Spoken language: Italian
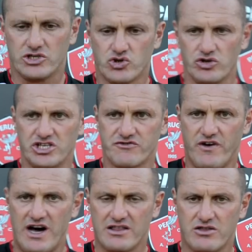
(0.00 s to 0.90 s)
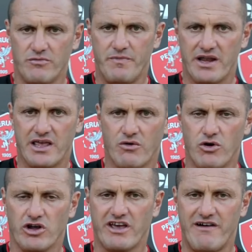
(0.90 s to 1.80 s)
soddisfatto perché
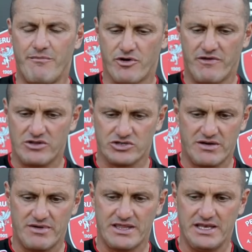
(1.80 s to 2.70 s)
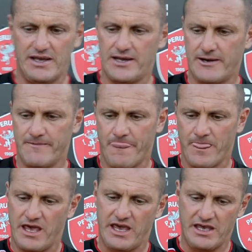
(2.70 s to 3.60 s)
quello che avevamo provato stamattina
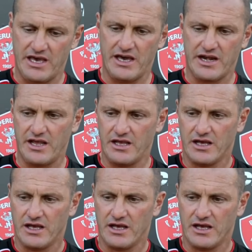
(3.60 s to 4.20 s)
e ieri